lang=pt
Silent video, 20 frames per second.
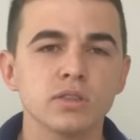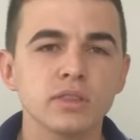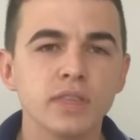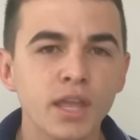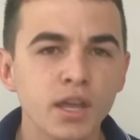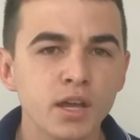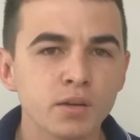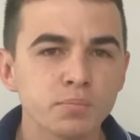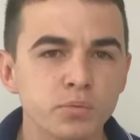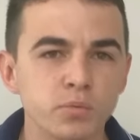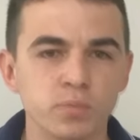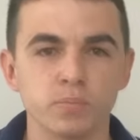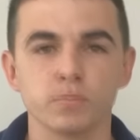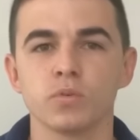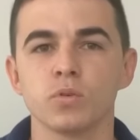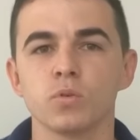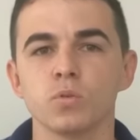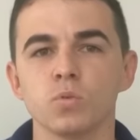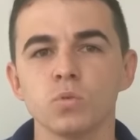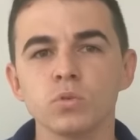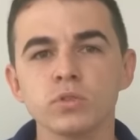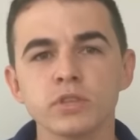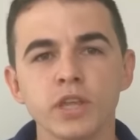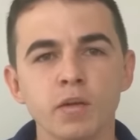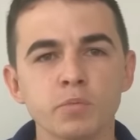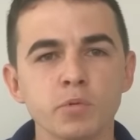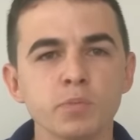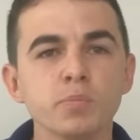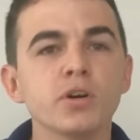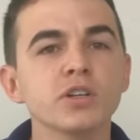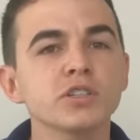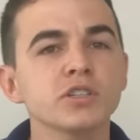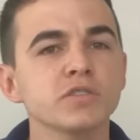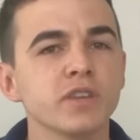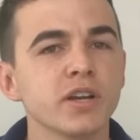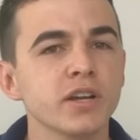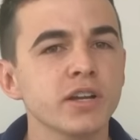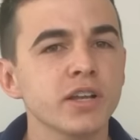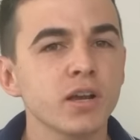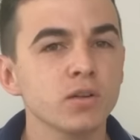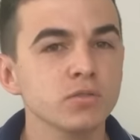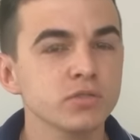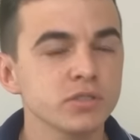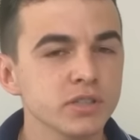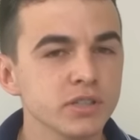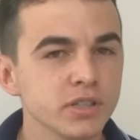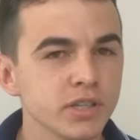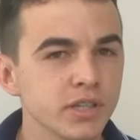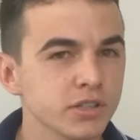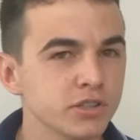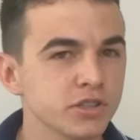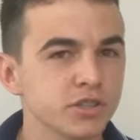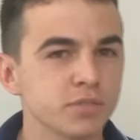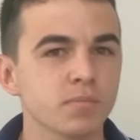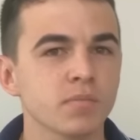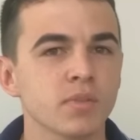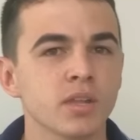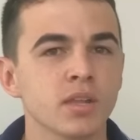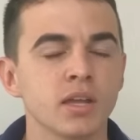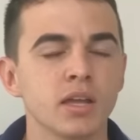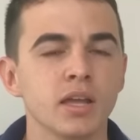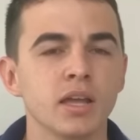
Tempo. O tempo pode variar o seguinte: